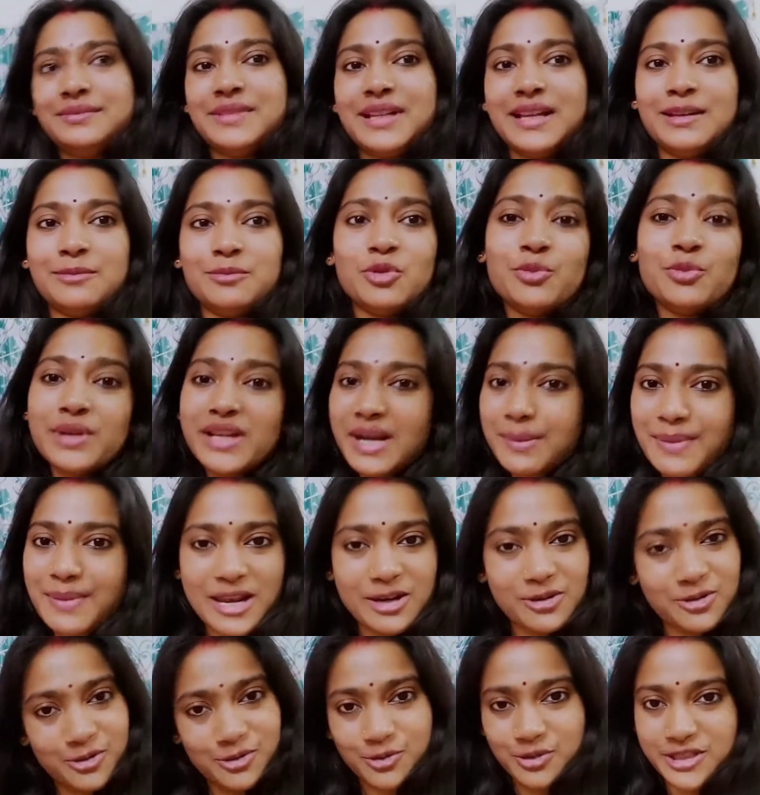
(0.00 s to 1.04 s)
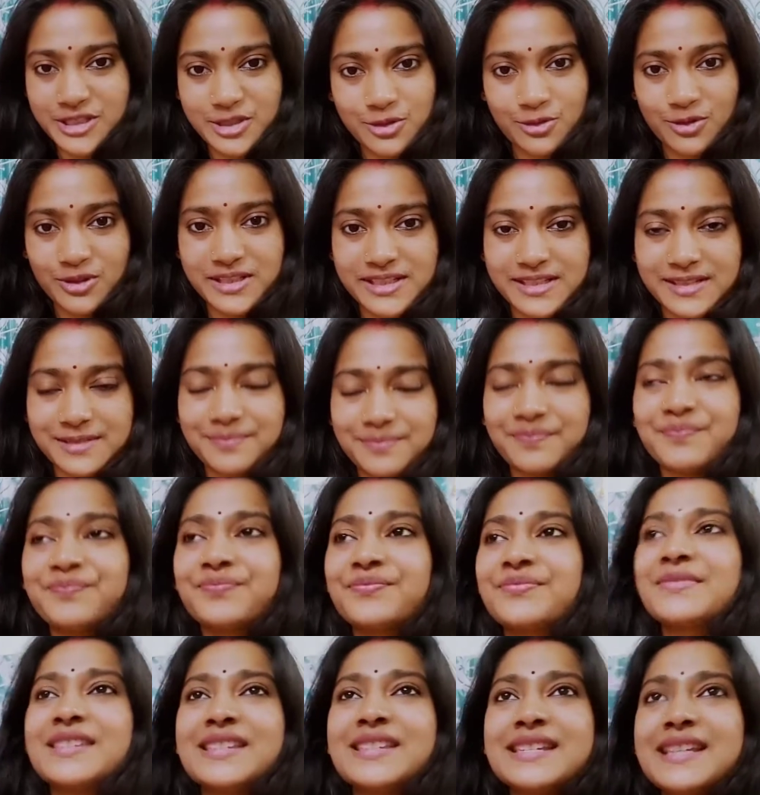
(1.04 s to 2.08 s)
ভূমিকা পালন করে চলেছে
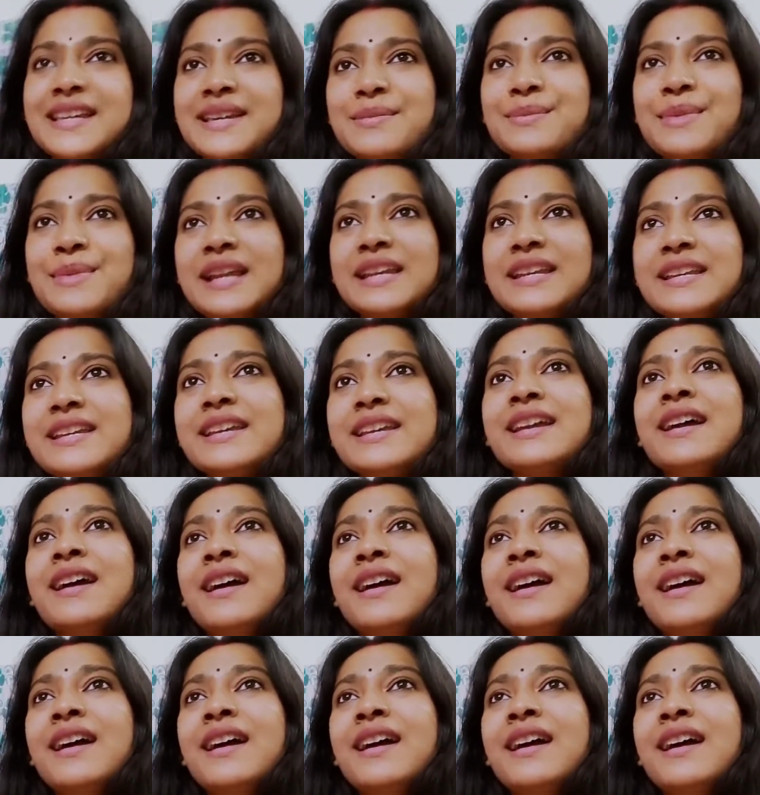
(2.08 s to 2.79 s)
যে মানে